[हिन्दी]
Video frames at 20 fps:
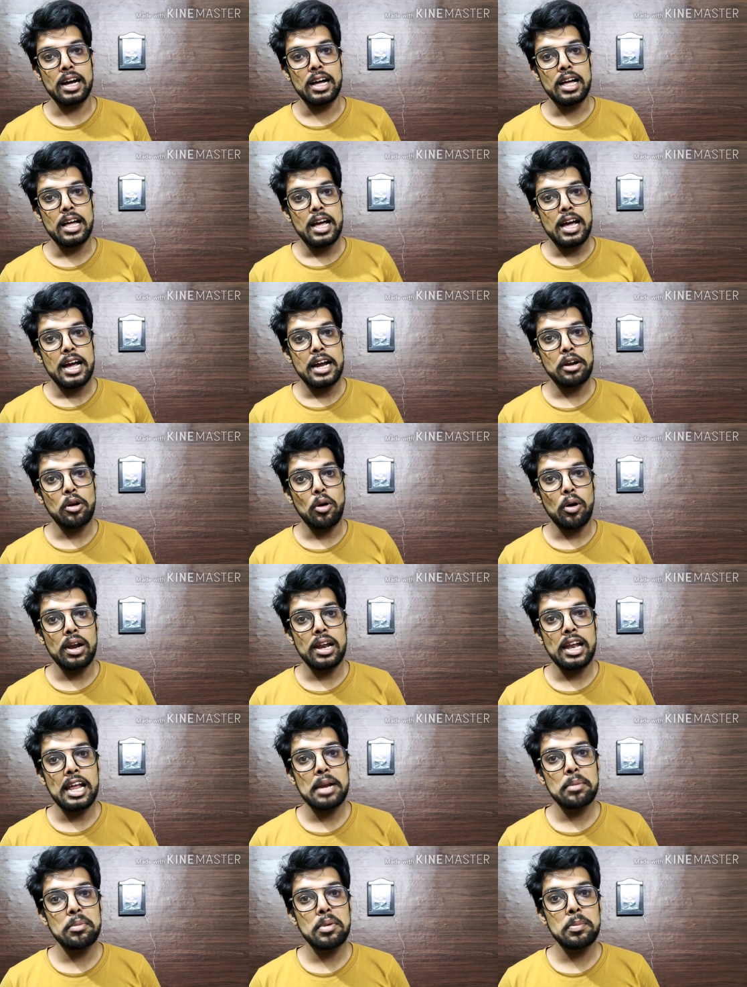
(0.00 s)
का एंड
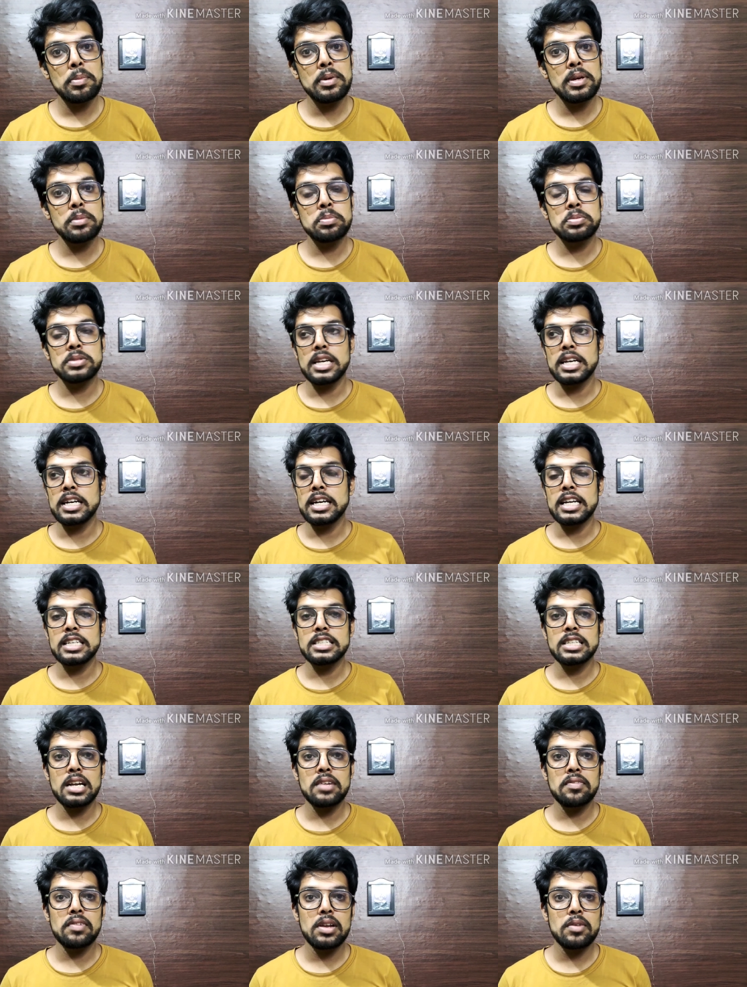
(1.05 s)
ऑनलाइन में भी
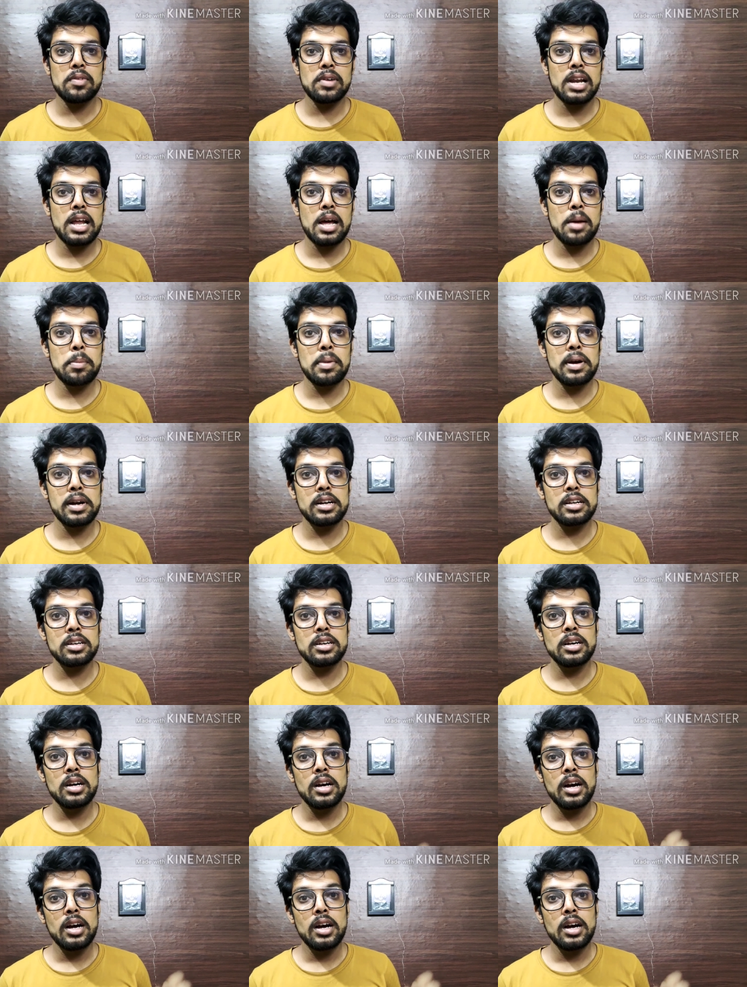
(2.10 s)
सैनिटाइजर अवेलेबल है बट